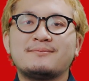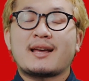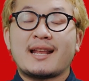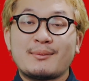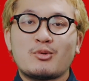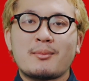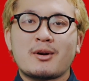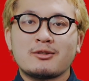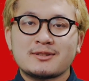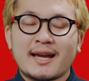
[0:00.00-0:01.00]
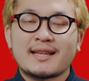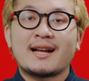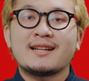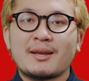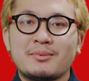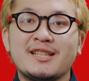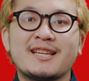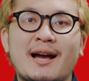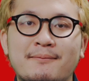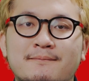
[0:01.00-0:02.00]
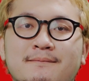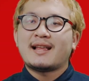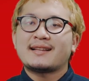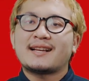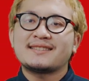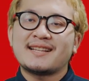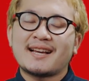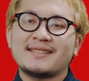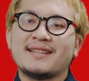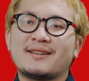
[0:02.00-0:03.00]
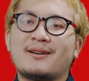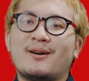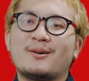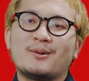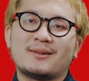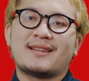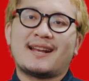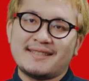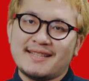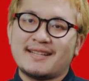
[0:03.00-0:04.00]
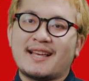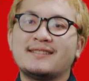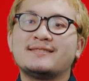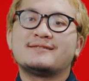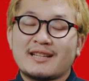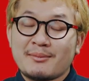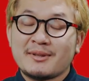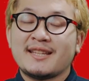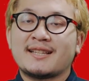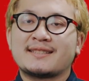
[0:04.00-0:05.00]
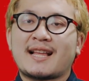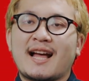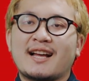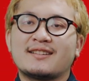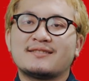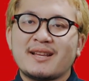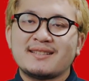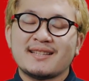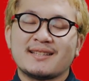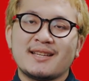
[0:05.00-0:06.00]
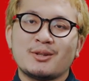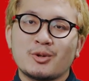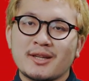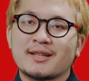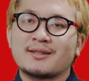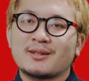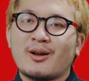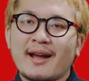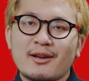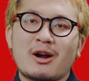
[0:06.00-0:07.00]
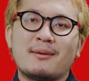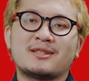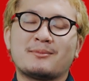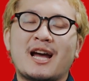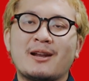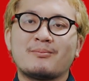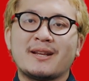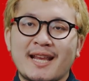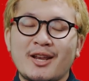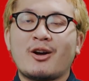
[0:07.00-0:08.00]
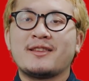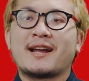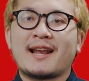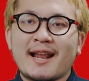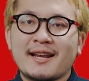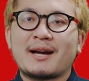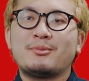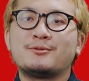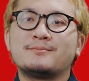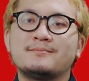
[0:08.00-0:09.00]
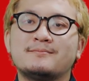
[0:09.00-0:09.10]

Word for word: บ การทำความเข้าใจทั้งในพฤติกรรมและทัศนคติของคนแต่ละเจนนั้น ในมิติต่างๆ เป็นสิ่งที่ธุรกิจต้องให้ความสำคัญเป็นแน่นอนอย่างแรกเลยครับผม